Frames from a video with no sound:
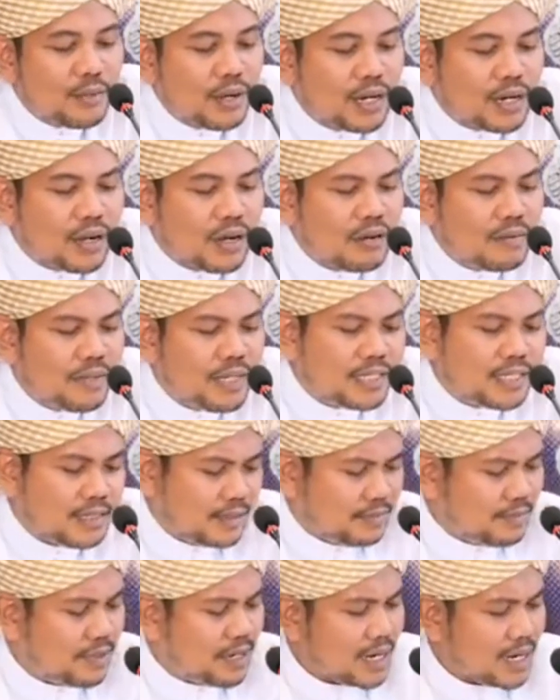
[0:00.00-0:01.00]
วัลคอมิส
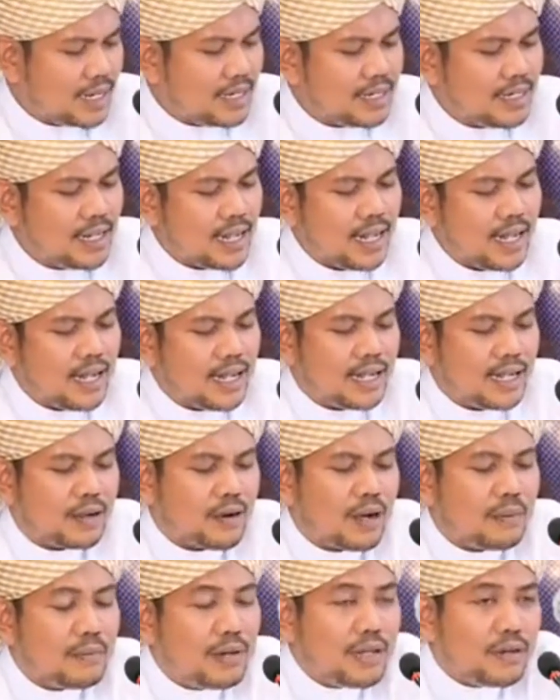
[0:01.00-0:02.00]
ประการที่ห้า
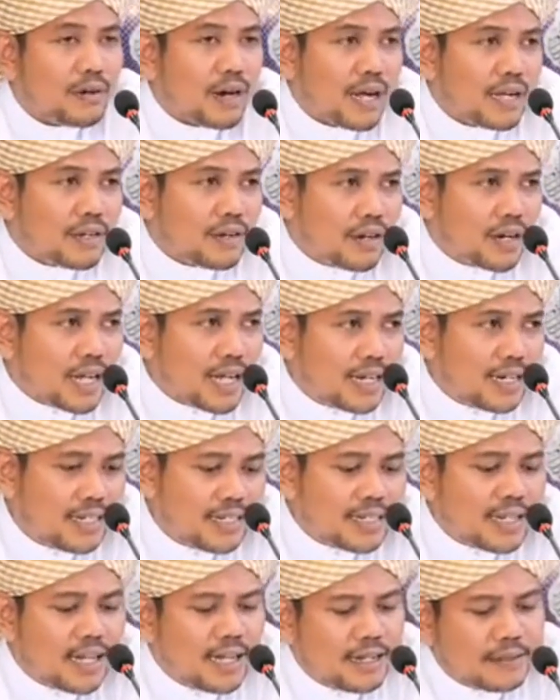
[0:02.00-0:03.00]
ความเลวร้ายของการนิ
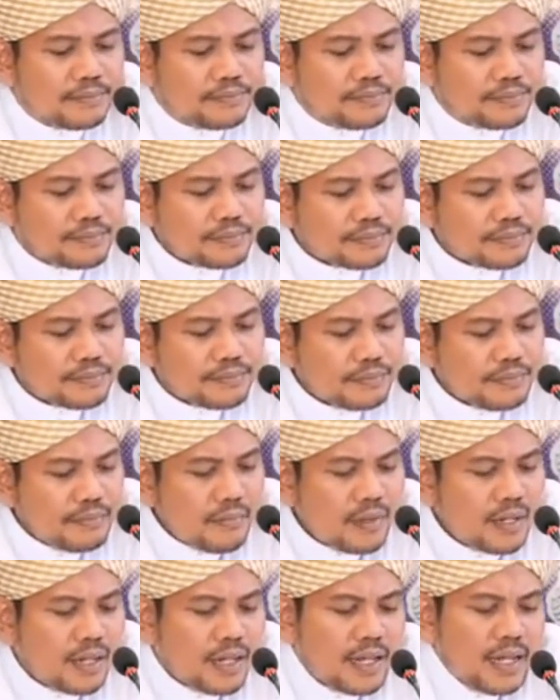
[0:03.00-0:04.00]
นทา
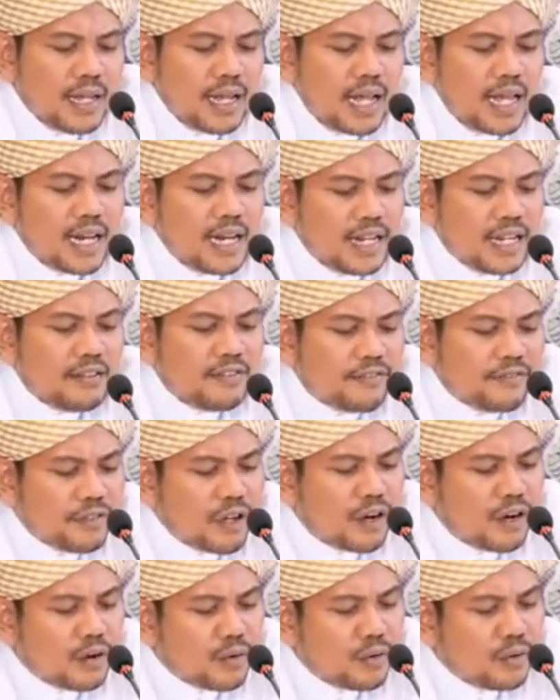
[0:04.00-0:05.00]
อัลอิฟด
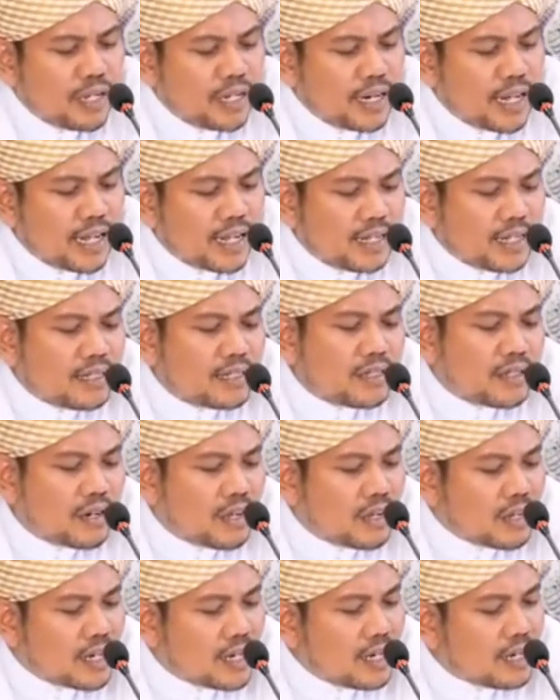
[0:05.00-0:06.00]
ออูอิลาอิดร
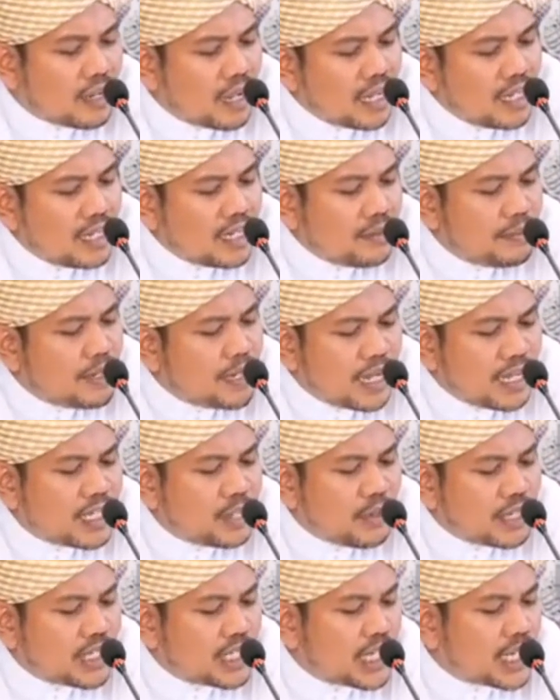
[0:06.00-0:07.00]
อริลกัยริบิอัย
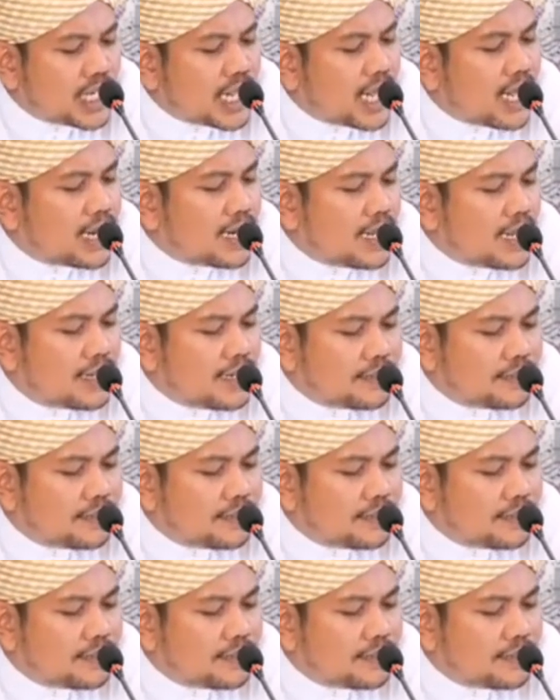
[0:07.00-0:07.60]
วะจฮินกานา